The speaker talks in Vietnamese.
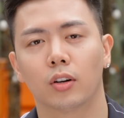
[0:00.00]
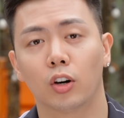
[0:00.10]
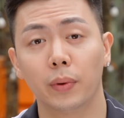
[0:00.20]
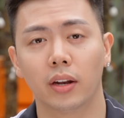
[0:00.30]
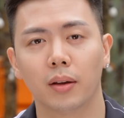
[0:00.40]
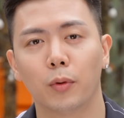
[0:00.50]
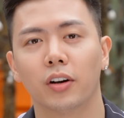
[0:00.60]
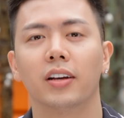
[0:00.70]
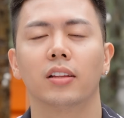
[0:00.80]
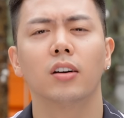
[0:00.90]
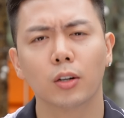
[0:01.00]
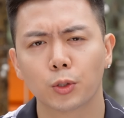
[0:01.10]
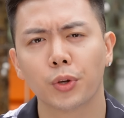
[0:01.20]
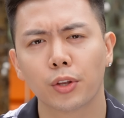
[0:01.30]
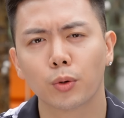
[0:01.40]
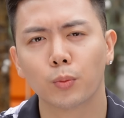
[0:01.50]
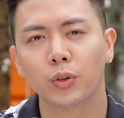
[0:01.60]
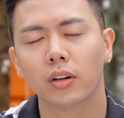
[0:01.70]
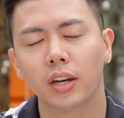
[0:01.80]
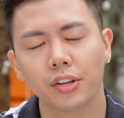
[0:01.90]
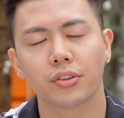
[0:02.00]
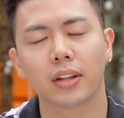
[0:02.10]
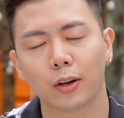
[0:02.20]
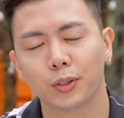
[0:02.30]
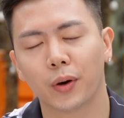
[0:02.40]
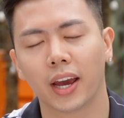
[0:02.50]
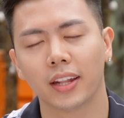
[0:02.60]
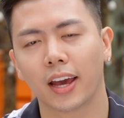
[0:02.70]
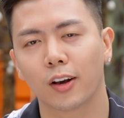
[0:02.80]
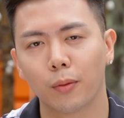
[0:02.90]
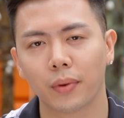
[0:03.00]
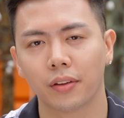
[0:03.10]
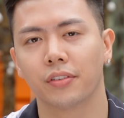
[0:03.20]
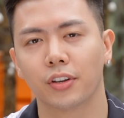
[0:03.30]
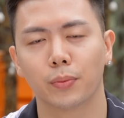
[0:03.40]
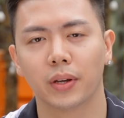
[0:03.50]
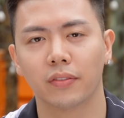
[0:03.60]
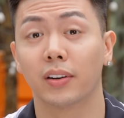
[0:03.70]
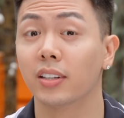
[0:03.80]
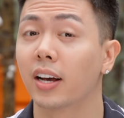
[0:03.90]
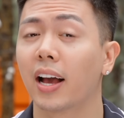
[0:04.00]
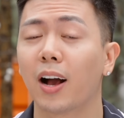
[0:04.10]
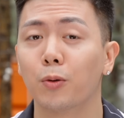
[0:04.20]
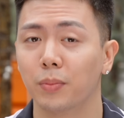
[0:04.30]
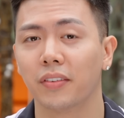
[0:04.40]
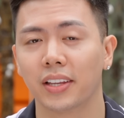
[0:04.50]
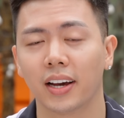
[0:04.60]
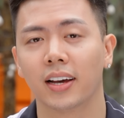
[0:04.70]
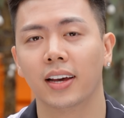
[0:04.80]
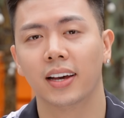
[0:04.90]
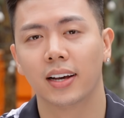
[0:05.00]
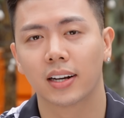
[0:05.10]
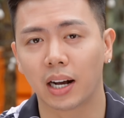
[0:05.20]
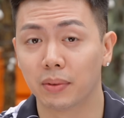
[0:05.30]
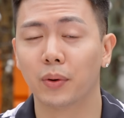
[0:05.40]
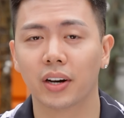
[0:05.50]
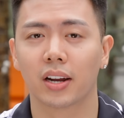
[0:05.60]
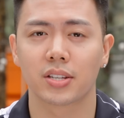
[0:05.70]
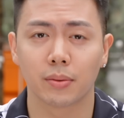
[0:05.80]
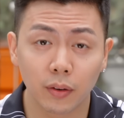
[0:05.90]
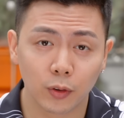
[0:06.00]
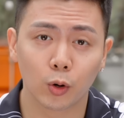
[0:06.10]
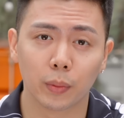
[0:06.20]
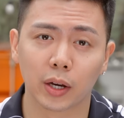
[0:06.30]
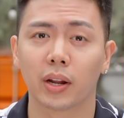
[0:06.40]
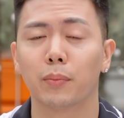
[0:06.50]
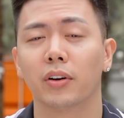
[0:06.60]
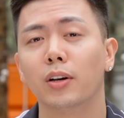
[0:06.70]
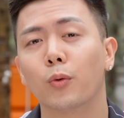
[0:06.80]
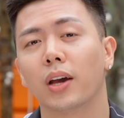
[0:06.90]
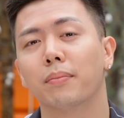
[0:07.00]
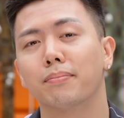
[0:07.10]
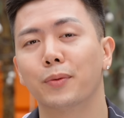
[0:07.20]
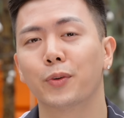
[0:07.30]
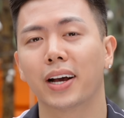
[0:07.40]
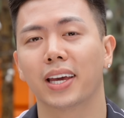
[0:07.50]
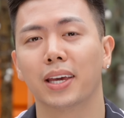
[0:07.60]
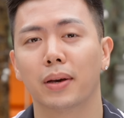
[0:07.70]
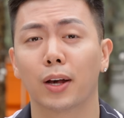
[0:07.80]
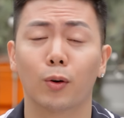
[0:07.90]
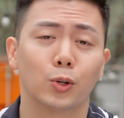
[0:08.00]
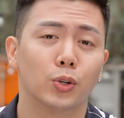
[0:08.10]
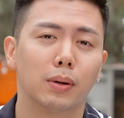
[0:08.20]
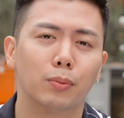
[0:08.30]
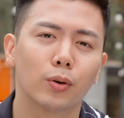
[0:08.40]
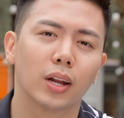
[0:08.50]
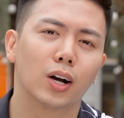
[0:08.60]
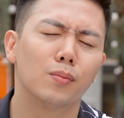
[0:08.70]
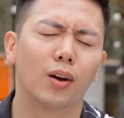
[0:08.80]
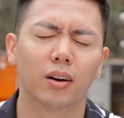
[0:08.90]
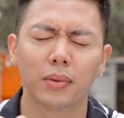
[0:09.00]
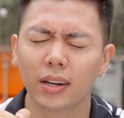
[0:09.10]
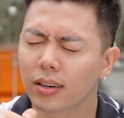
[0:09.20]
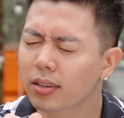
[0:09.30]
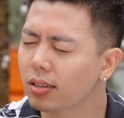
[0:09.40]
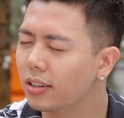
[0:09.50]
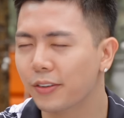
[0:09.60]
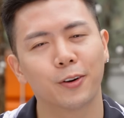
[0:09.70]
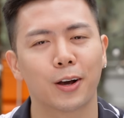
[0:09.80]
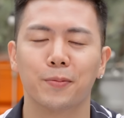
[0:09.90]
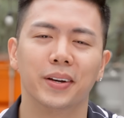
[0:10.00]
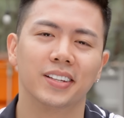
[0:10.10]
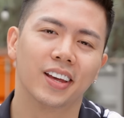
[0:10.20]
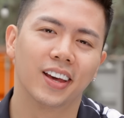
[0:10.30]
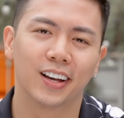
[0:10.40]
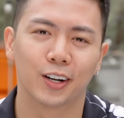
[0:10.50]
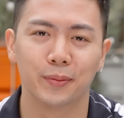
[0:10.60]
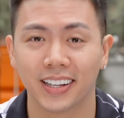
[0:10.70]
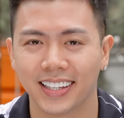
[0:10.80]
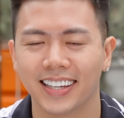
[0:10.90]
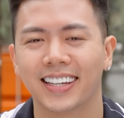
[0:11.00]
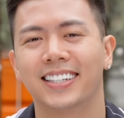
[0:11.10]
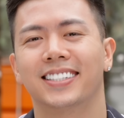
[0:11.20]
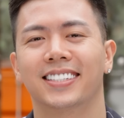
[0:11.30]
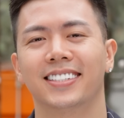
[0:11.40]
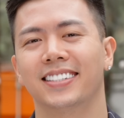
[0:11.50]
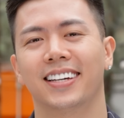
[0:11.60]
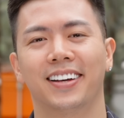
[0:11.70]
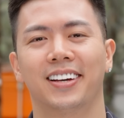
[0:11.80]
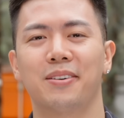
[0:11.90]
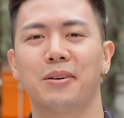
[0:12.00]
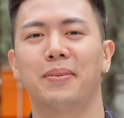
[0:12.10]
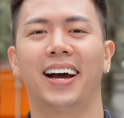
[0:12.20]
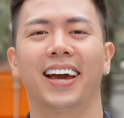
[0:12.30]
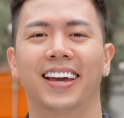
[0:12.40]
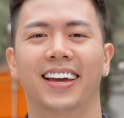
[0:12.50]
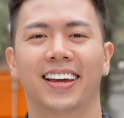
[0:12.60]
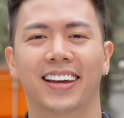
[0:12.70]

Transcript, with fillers: Còn không biết đây mọi người thường xuyên dùng mùi hương niche nào trong mùa hè thì hãy comment phía dưới cho mình và người khác cùng biết với nhá. Cảm ơn mọi người đã xem hết video của mình hôm nay. Mọi người đừng quên bấm nút đăng ký bên cạnh quả chuông bấm nút để không bỏ lỡ bất cứ video nào của mình. Còn bây giờ thì bye bye.